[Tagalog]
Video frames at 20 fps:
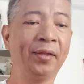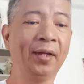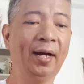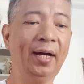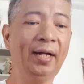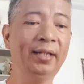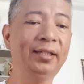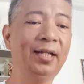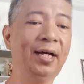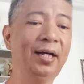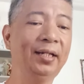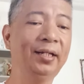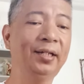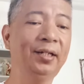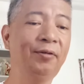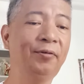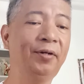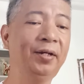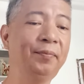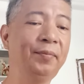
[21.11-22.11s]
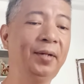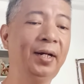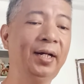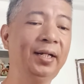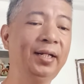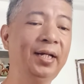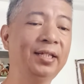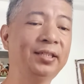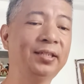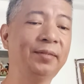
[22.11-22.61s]
At hari na ay mga
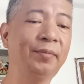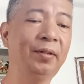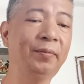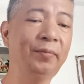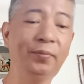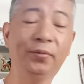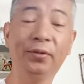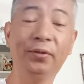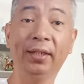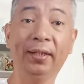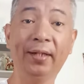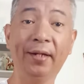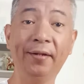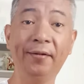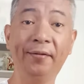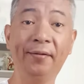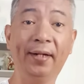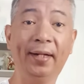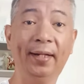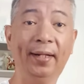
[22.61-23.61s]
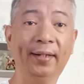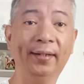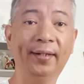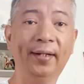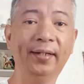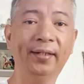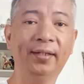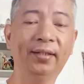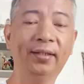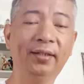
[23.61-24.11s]
nasa mabubuti kayong
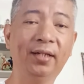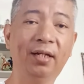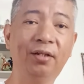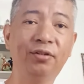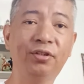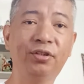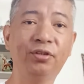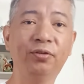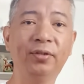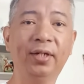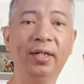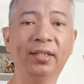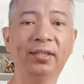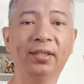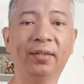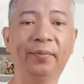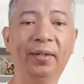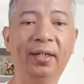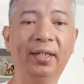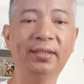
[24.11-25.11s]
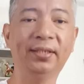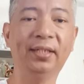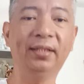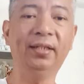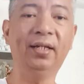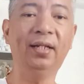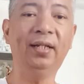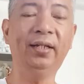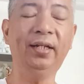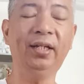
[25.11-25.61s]
kalagayan at kalusugan sa mga
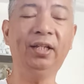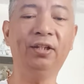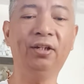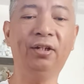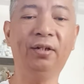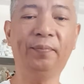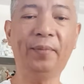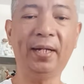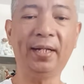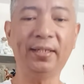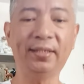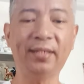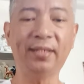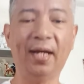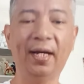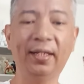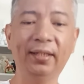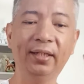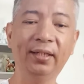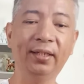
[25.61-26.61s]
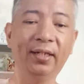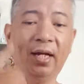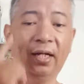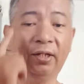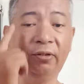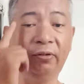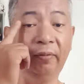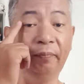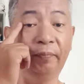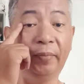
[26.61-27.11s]
sandaling ito para sa ating
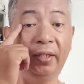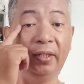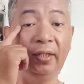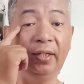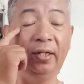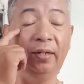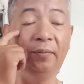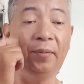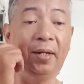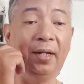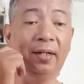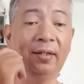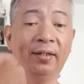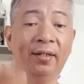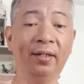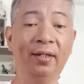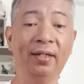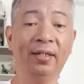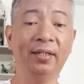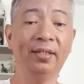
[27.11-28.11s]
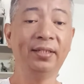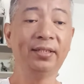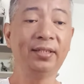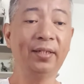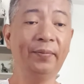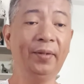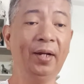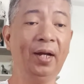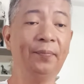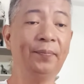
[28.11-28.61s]
gagawing paglilibang sa
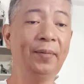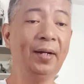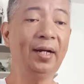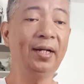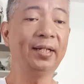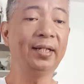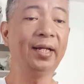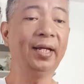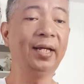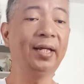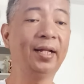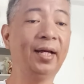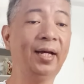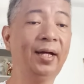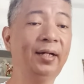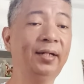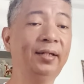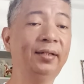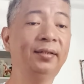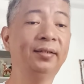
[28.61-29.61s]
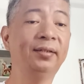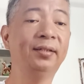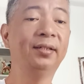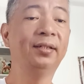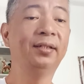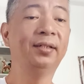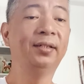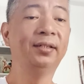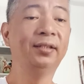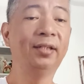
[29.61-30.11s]
mga pakarerang
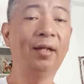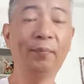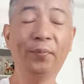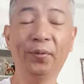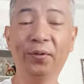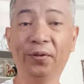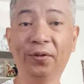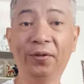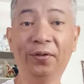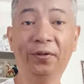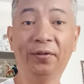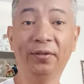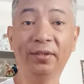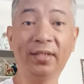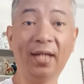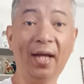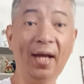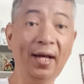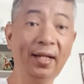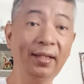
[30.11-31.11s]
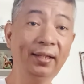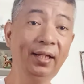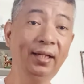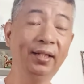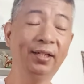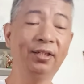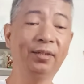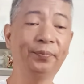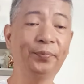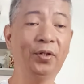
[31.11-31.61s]
nabuo sa
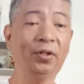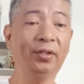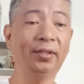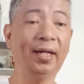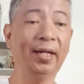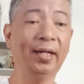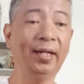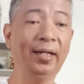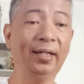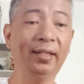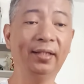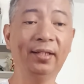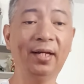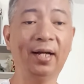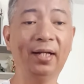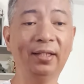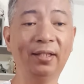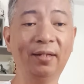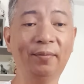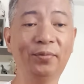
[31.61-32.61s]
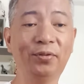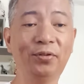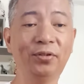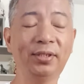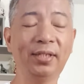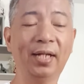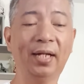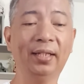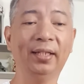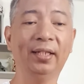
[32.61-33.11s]
atin. Ano po, naihanda at nabuo
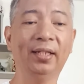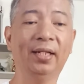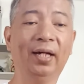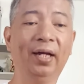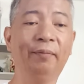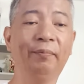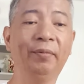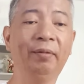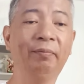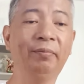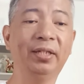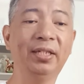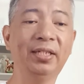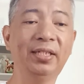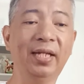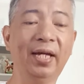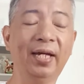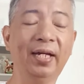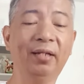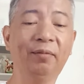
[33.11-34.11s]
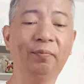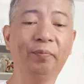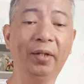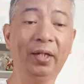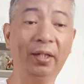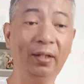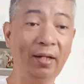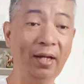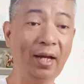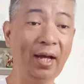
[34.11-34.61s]
sa atin ng MMTCI at,
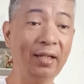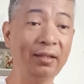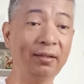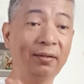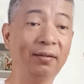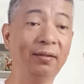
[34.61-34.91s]
at